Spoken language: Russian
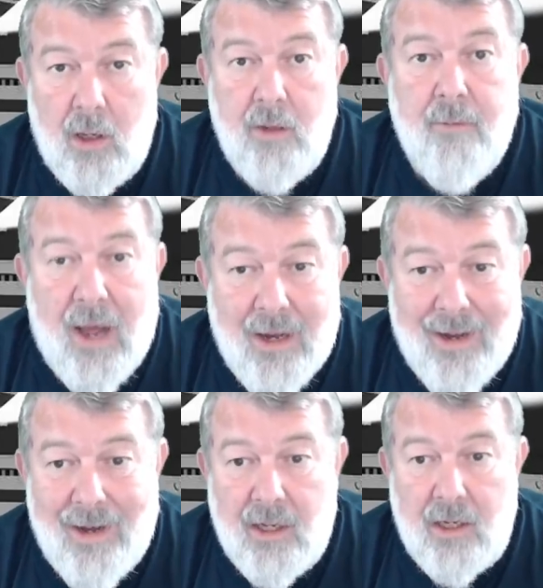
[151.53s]
и
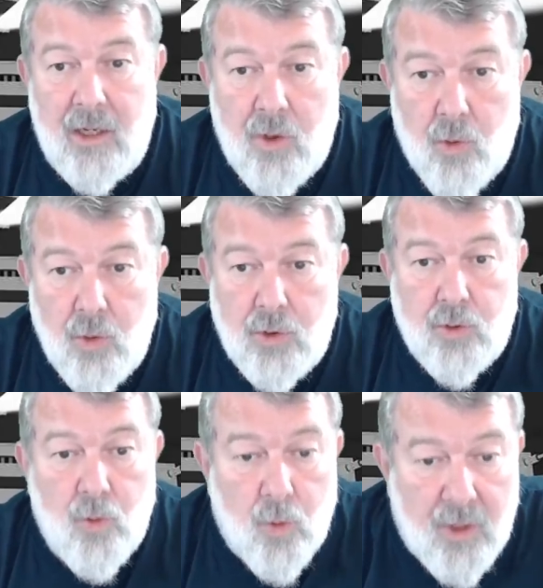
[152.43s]
морали, и
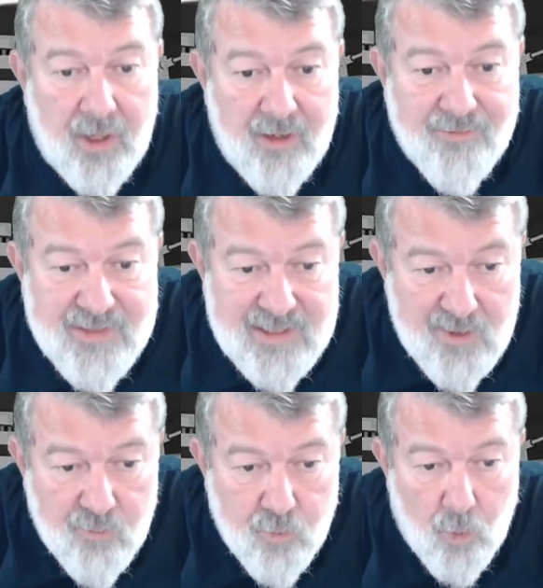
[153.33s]
культуры, и
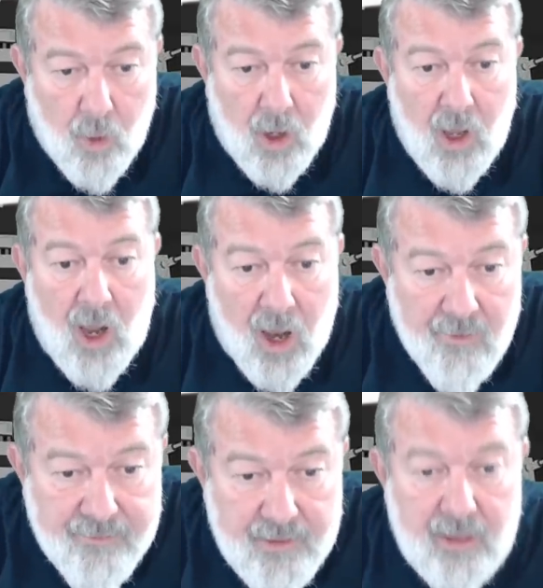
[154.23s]
всего. А
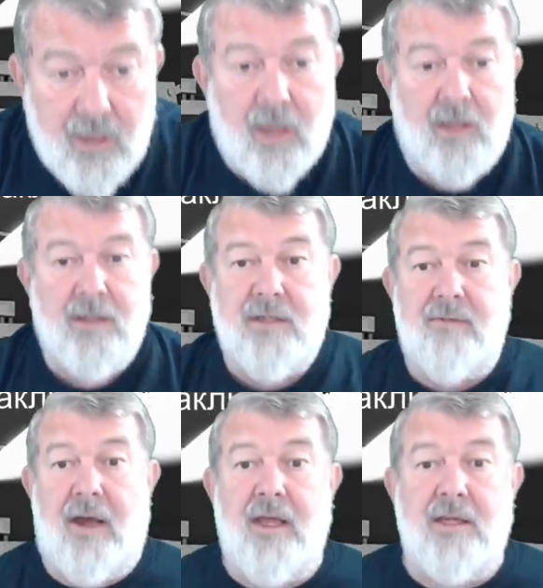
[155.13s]
вы на
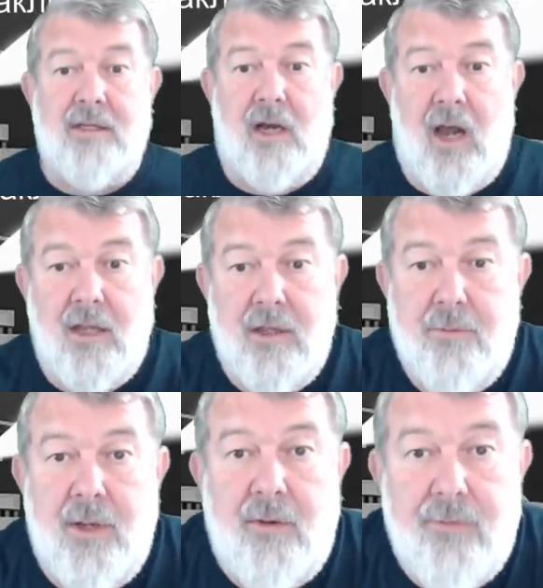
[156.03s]
своей сраной
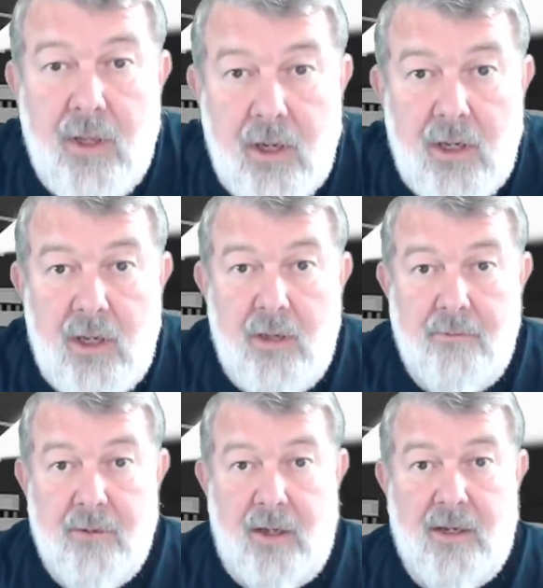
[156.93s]

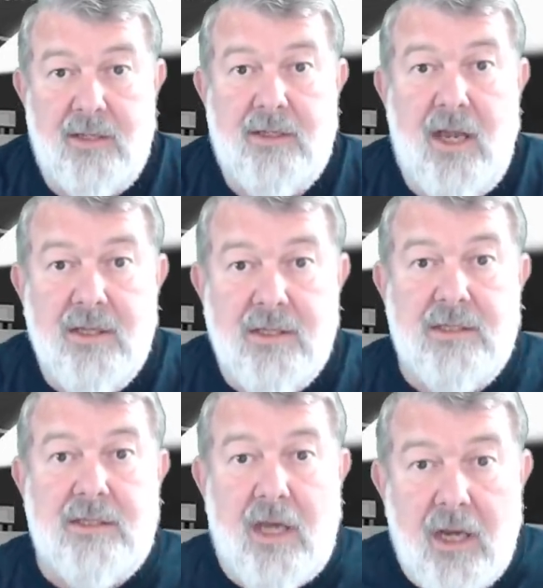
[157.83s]
периферии, блядь,
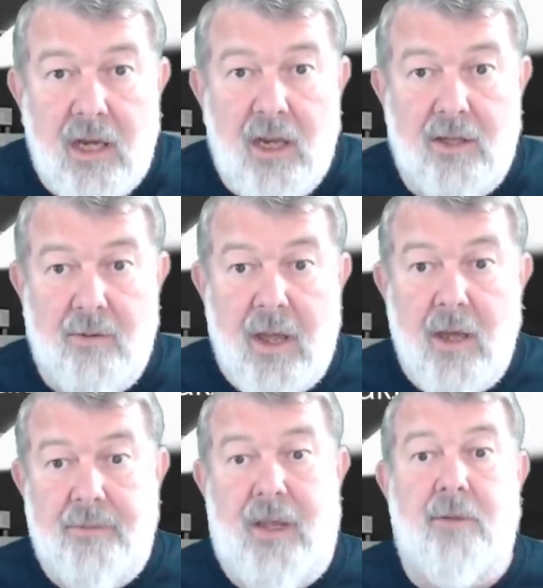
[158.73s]
останетесь с хреном,
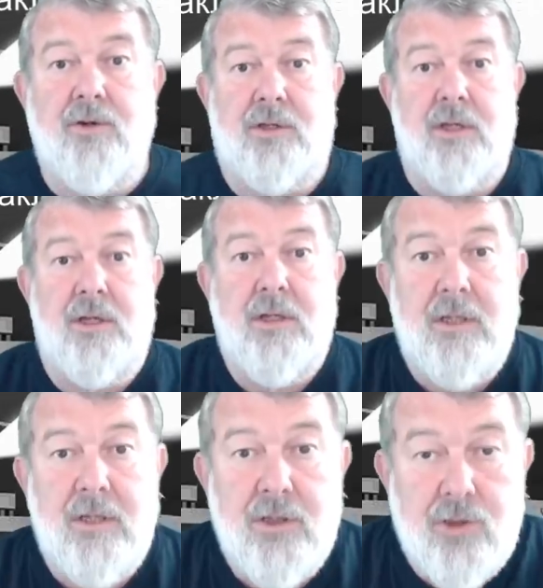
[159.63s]
потому что и,
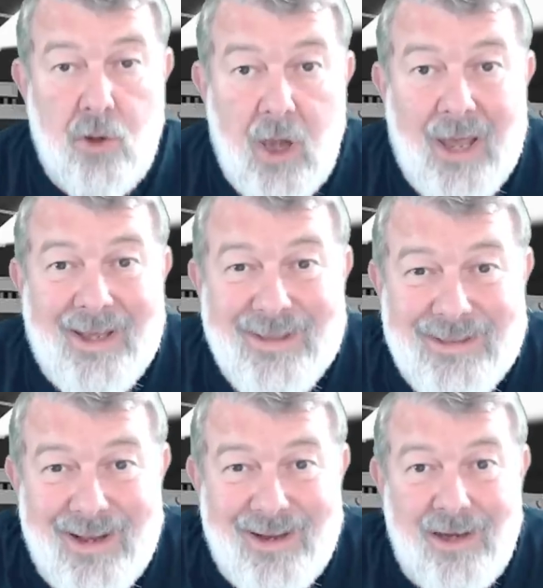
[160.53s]
и еще
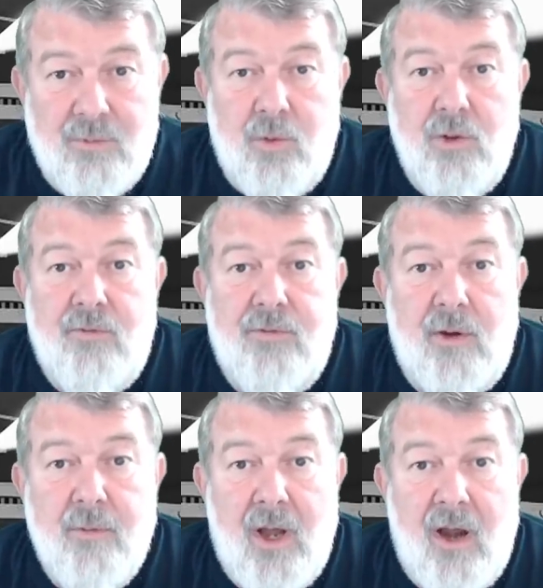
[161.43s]
интернет будет
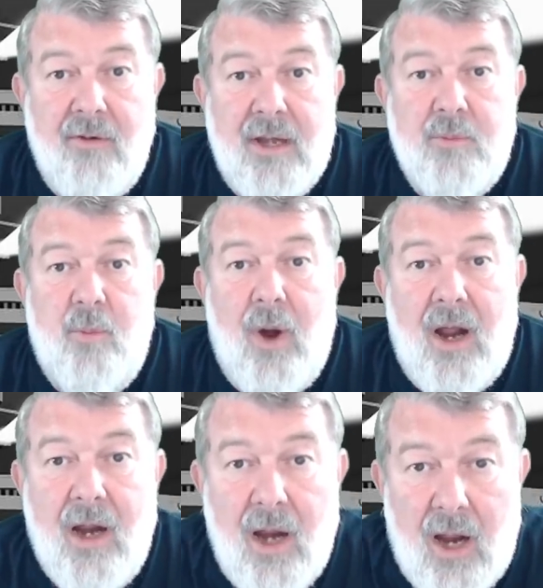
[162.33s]
формировать
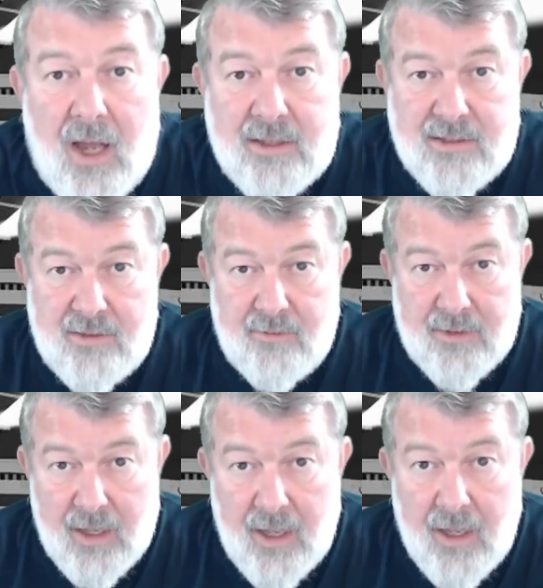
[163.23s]
богатство,
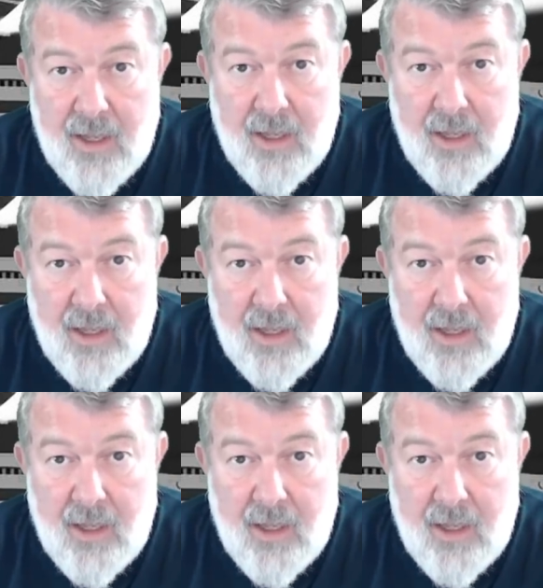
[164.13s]
да?